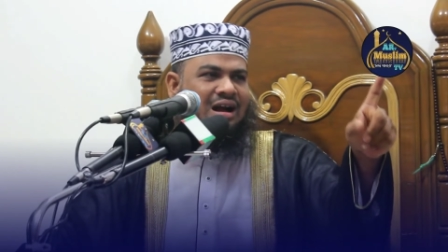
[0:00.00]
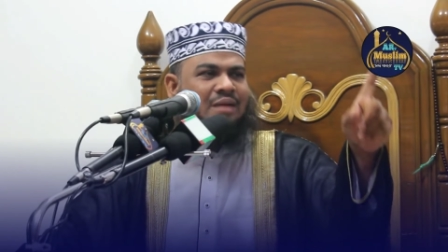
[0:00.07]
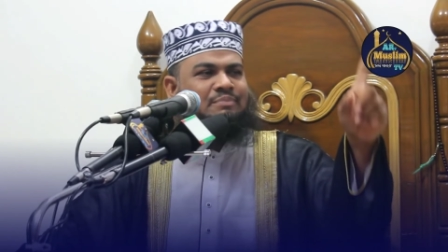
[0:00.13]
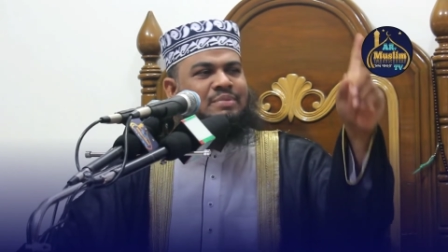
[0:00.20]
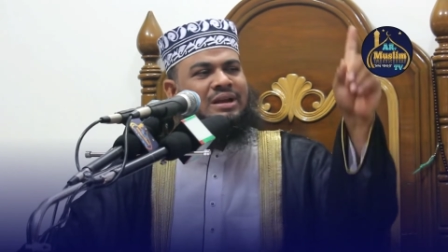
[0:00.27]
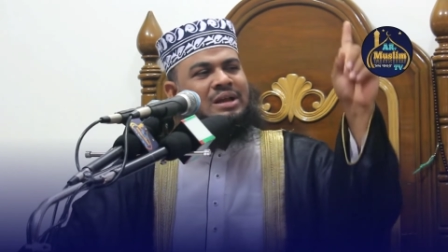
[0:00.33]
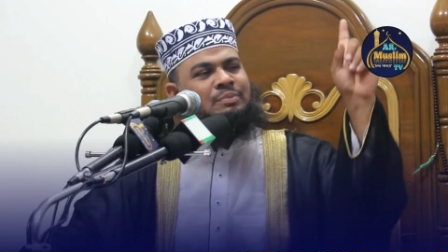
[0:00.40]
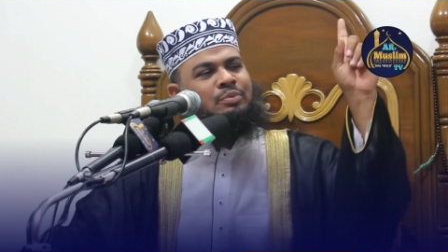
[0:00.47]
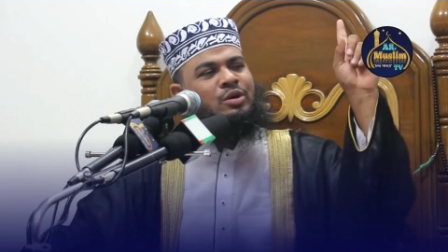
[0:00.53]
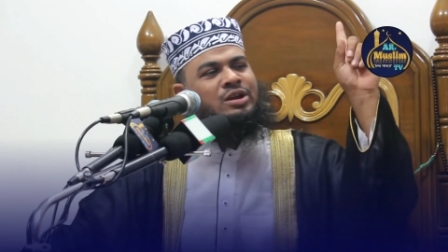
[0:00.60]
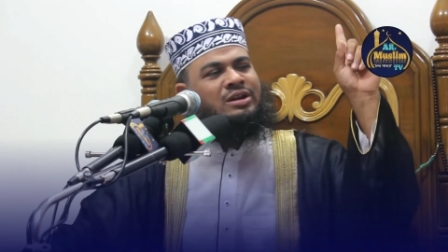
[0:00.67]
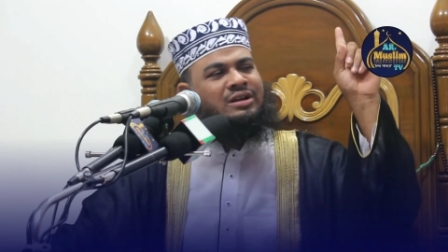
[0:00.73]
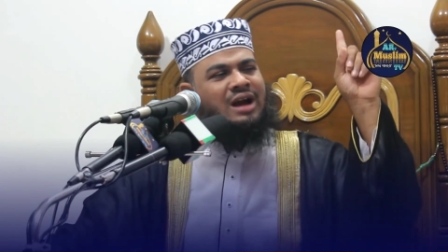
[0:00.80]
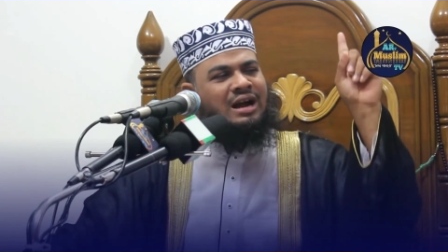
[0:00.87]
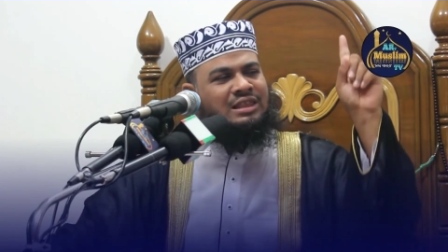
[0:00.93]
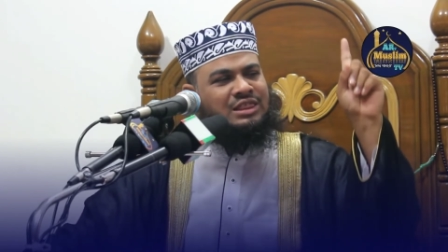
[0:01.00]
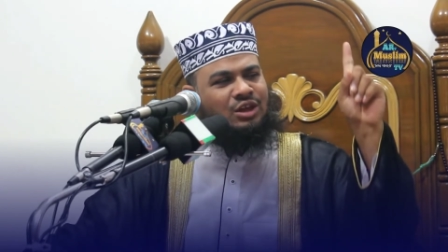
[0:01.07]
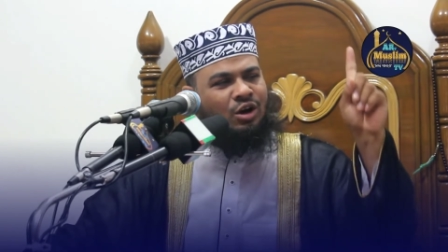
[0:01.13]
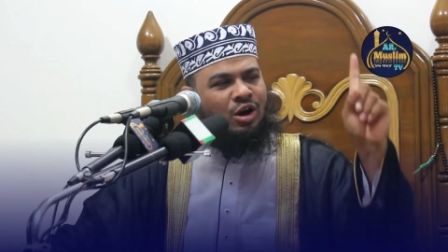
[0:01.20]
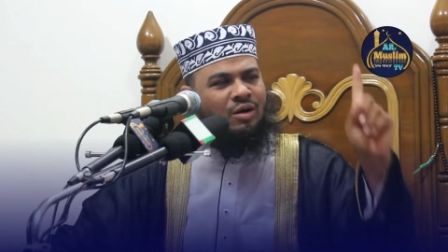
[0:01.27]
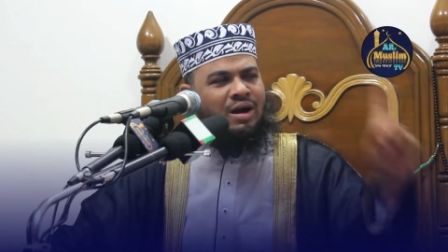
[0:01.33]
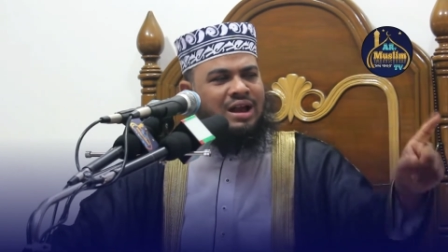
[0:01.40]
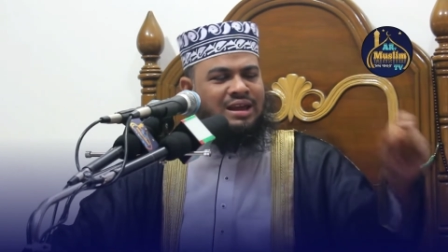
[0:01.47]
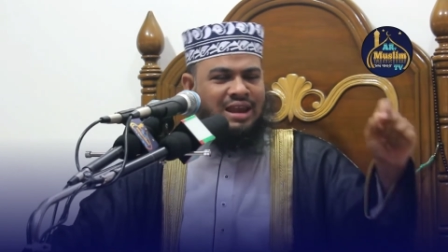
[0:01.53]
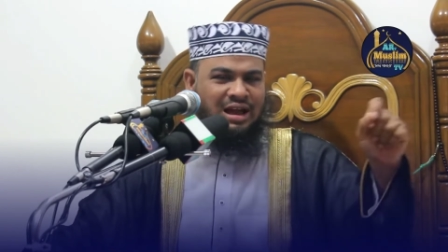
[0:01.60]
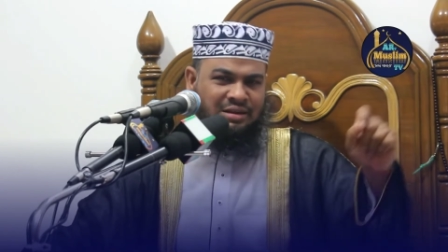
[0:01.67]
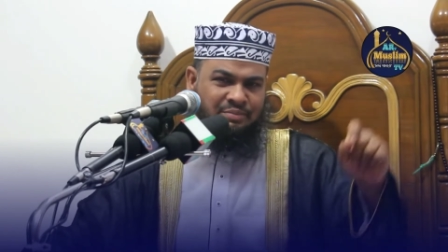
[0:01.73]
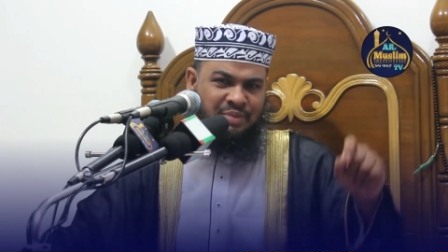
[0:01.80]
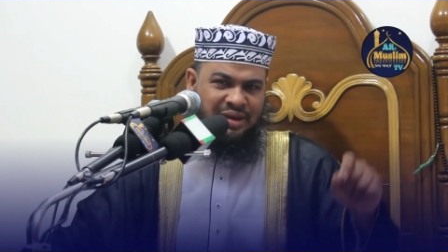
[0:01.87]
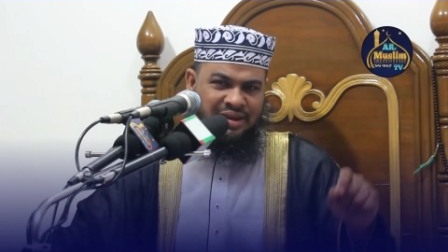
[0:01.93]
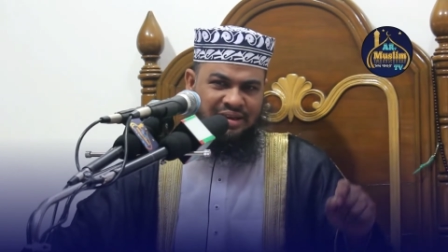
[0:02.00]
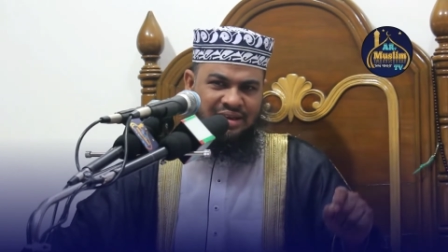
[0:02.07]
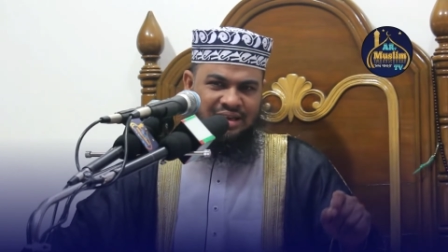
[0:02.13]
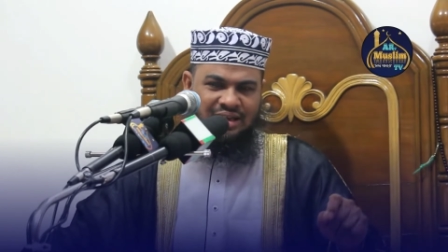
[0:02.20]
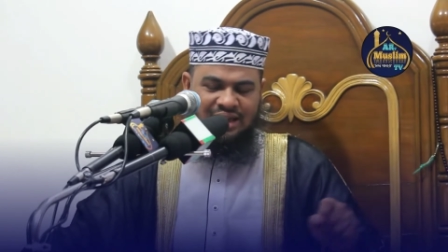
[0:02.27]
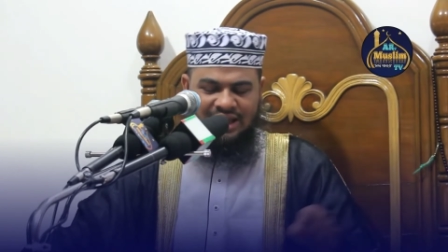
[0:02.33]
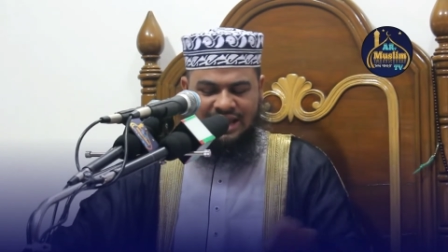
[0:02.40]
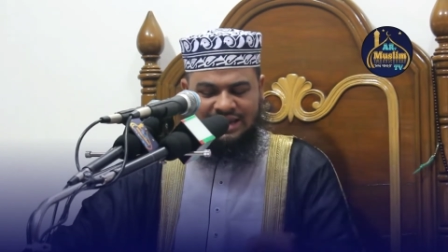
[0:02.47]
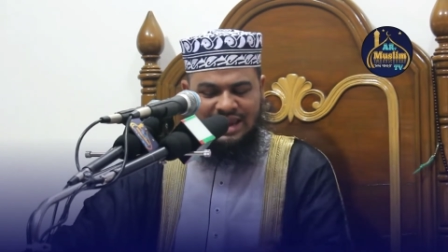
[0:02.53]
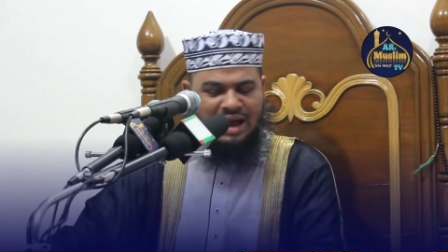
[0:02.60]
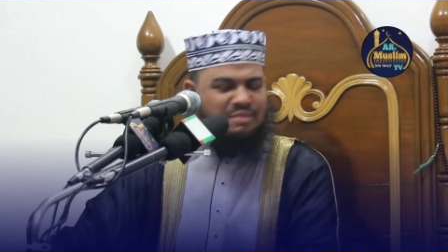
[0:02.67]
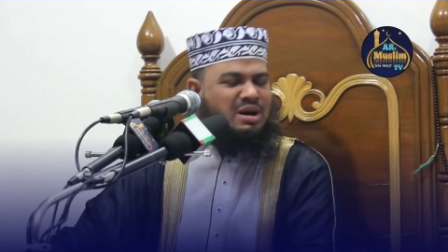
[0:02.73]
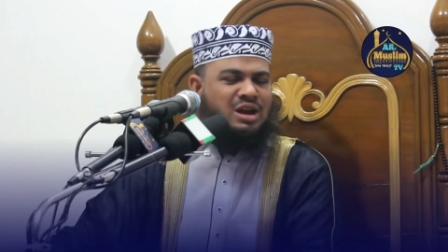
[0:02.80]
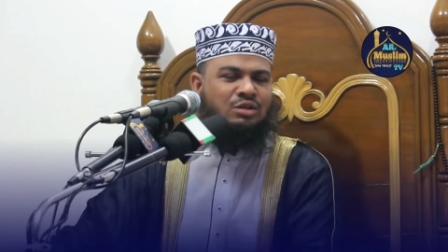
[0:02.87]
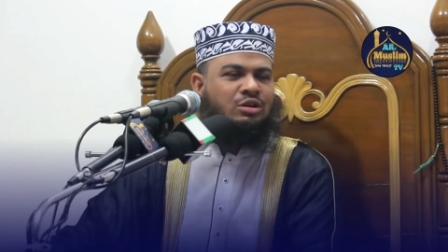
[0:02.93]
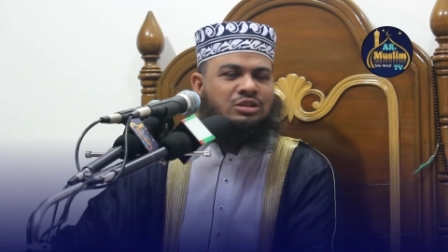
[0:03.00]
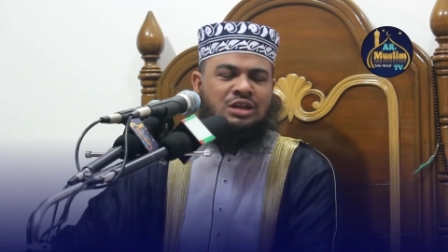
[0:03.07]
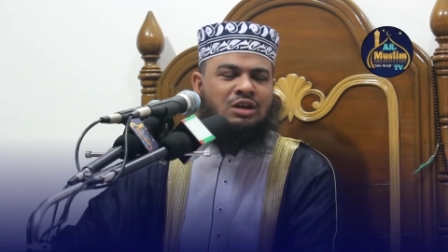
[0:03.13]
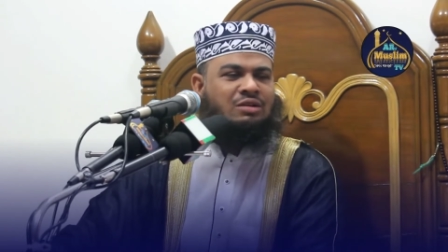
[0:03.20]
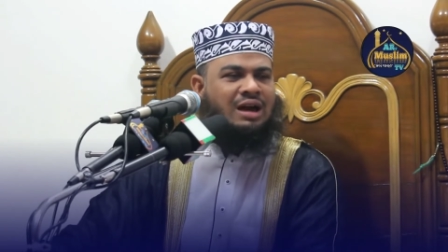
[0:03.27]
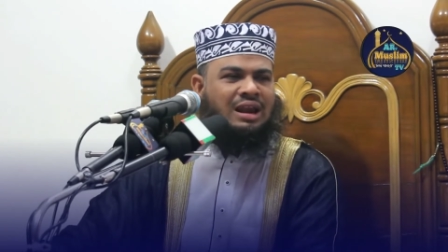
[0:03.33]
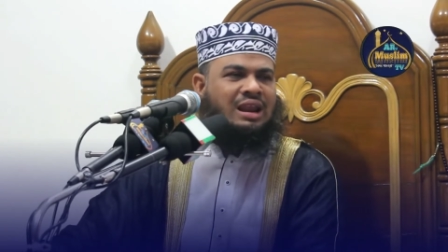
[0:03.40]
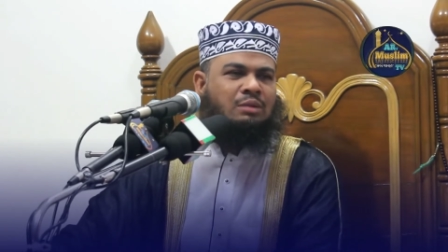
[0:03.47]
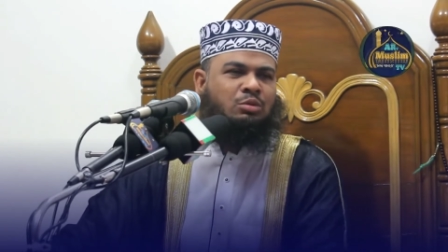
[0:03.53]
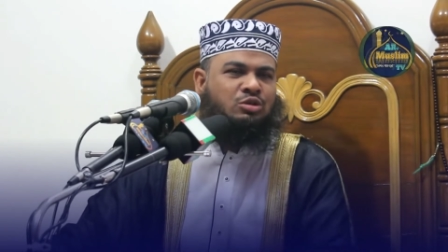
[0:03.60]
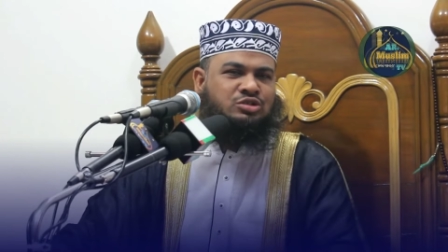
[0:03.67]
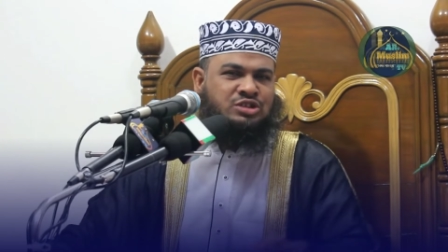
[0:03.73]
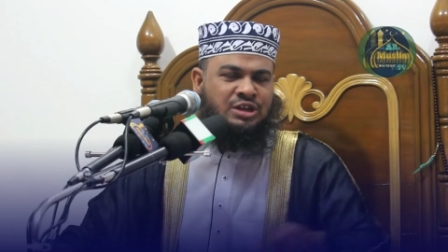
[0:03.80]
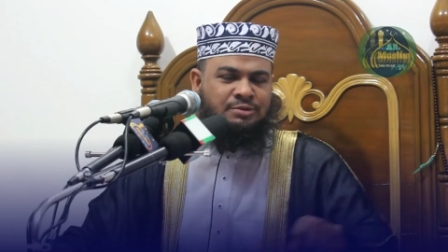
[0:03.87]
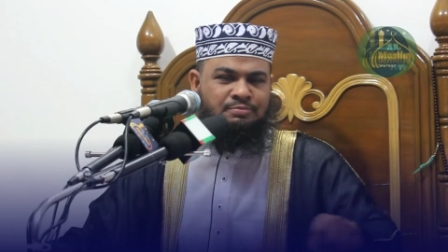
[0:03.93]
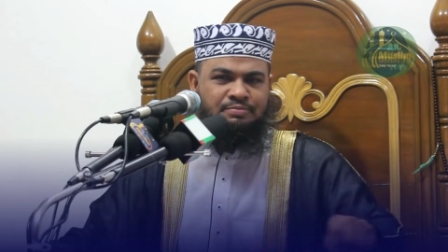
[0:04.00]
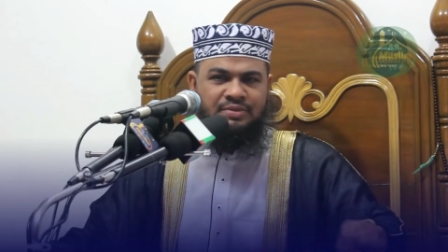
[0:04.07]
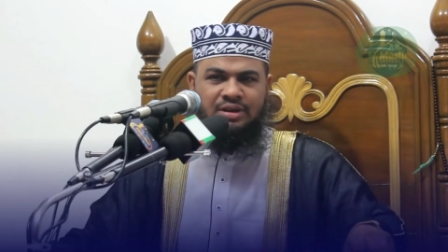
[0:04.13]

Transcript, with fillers: আপনাকে পরীক্ষার্থী হওয়াই লাগবে এটা আমার কথা নয় আল্লাহ বলছেন